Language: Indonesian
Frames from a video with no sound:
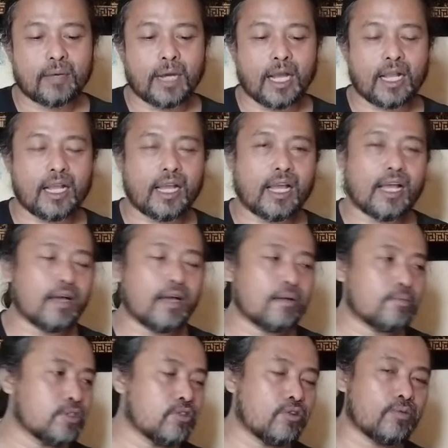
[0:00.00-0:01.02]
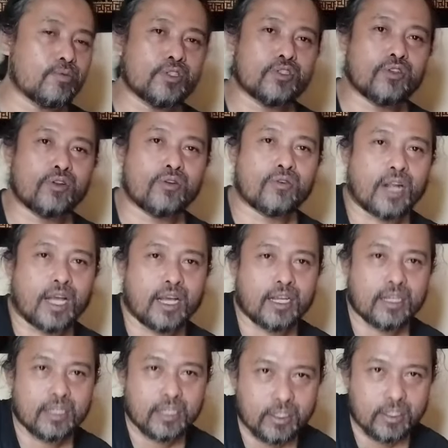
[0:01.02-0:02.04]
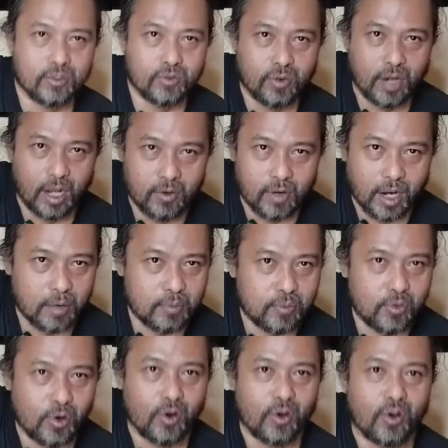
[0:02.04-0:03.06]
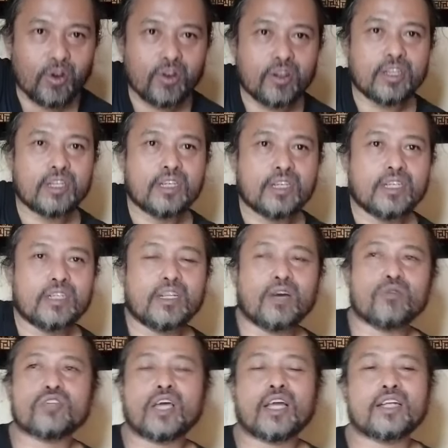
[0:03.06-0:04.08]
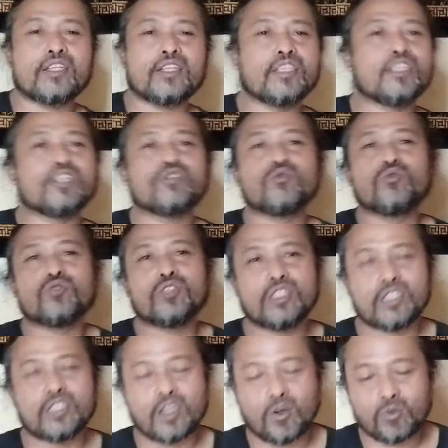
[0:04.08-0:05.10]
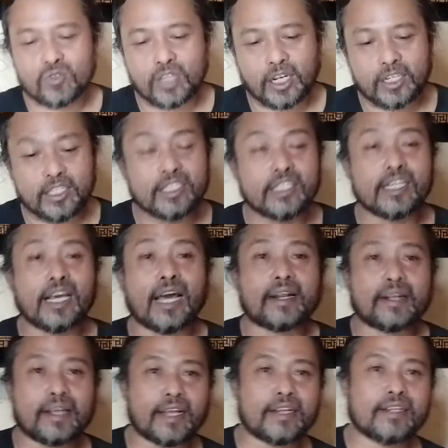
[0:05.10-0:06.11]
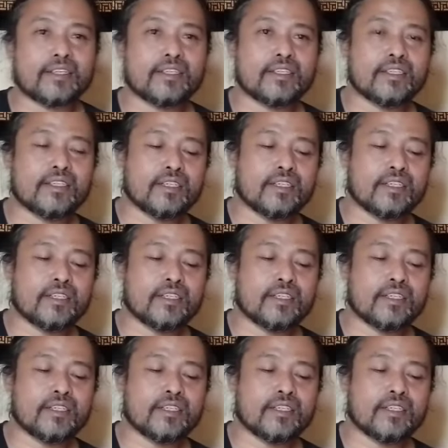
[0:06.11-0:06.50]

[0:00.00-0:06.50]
maka betul-betul orang itu orang-orang bohong tidak usah diikuti tidak usah didengarkan